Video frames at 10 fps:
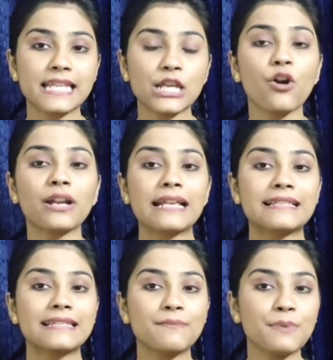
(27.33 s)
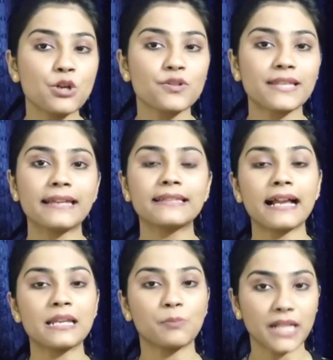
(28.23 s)
एस और एस सहित
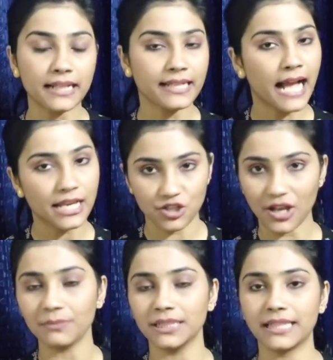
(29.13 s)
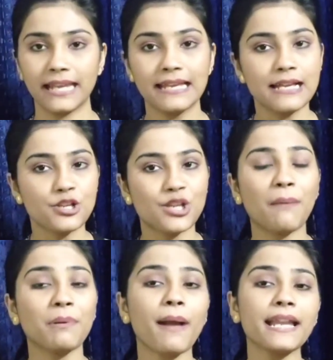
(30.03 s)
अन्य पदाधिकारी शामिल शामिल थे
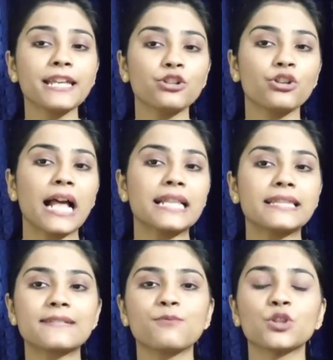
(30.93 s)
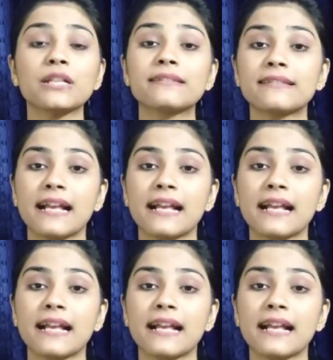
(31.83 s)
छापेमारी के दौरान 10 बोतल